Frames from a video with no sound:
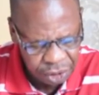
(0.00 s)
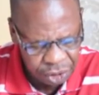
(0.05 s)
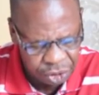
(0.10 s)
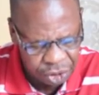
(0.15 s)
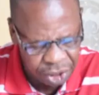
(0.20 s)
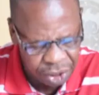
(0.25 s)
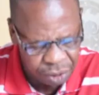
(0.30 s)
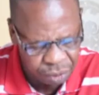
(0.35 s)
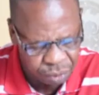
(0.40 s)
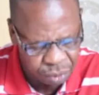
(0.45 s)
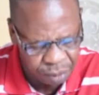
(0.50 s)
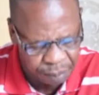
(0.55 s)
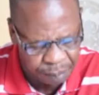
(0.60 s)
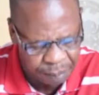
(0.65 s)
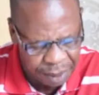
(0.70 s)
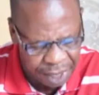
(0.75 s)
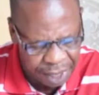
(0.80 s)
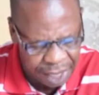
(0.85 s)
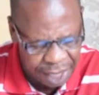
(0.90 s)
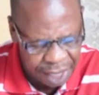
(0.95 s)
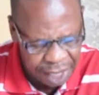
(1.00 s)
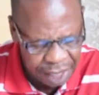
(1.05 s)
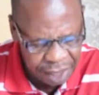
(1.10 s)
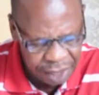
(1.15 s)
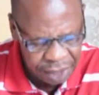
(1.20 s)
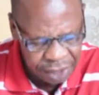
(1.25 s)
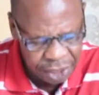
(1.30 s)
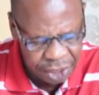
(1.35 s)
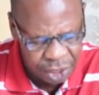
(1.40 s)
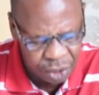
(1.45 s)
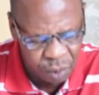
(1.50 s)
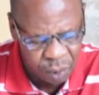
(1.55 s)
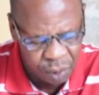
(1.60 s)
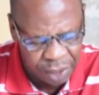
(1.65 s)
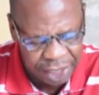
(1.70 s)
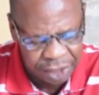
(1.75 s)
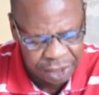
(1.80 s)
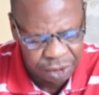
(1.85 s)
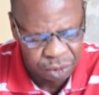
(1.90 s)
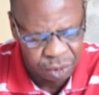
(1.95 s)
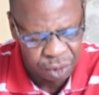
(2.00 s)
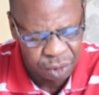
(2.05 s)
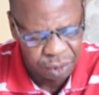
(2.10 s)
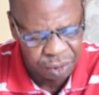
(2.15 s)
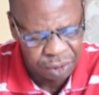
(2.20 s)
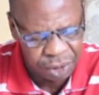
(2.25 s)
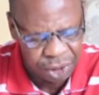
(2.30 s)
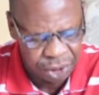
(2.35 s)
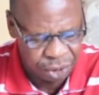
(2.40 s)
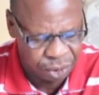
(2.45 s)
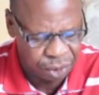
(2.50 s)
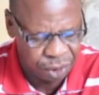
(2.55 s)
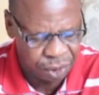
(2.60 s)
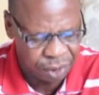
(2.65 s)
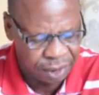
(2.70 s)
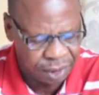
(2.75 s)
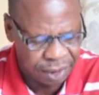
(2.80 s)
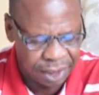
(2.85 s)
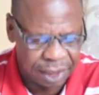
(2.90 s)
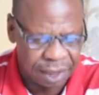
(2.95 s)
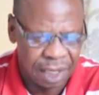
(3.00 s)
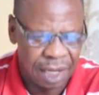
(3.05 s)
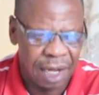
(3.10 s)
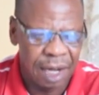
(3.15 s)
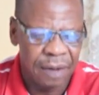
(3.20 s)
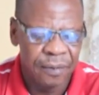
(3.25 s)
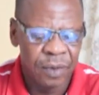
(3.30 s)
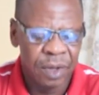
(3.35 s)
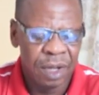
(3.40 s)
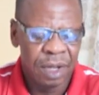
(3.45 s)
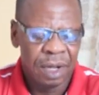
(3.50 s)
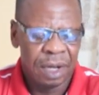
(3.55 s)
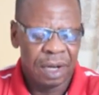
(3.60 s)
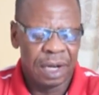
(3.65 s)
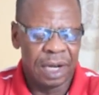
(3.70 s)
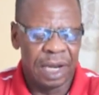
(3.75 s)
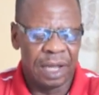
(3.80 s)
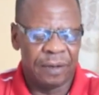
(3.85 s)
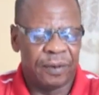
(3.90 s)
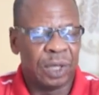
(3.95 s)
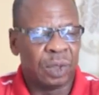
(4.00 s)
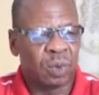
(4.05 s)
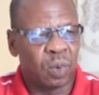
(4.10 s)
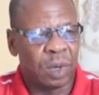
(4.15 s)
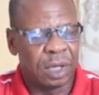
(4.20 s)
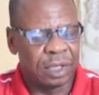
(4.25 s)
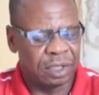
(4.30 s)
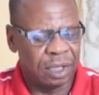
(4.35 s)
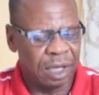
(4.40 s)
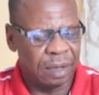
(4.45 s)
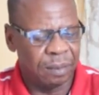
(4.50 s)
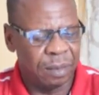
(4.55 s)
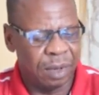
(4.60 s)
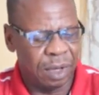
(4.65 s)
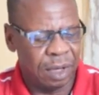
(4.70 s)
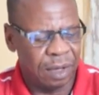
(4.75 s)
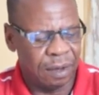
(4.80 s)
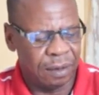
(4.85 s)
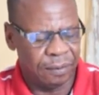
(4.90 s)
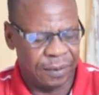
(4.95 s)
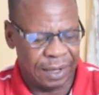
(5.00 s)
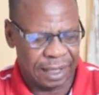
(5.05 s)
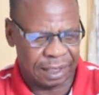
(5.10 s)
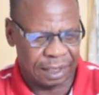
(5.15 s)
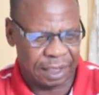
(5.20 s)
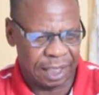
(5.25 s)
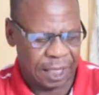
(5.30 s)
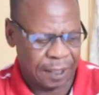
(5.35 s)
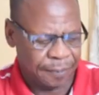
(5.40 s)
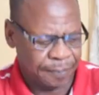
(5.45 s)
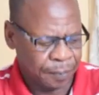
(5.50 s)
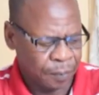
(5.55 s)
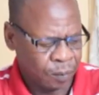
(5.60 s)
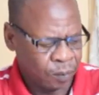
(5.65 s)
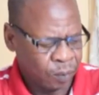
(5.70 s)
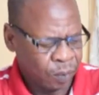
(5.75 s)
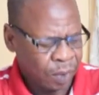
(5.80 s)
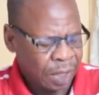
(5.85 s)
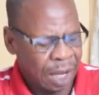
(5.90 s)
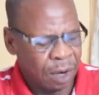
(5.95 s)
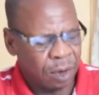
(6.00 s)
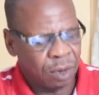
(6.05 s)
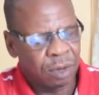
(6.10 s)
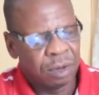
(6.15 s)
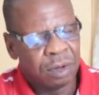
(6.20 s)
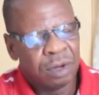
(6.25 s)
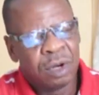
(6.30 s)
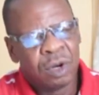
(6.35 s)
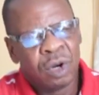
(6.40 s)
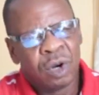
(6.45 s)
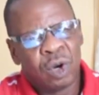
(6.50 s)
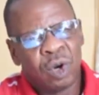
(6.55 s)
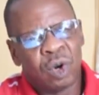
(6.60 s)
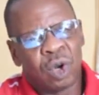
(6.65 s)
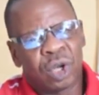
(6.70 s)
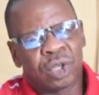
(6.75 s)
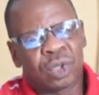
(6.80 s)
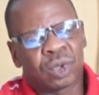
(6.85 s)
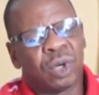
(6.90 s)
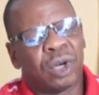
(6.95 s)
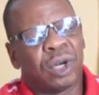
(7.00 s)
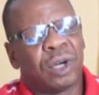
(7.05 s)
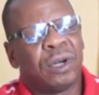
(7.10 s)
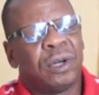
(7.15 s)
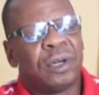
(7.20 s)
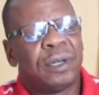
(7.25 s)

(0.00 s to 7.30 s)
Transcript: je ne suis pas une occasion de chute. C'est ça le 23e verset. Alors, lorsque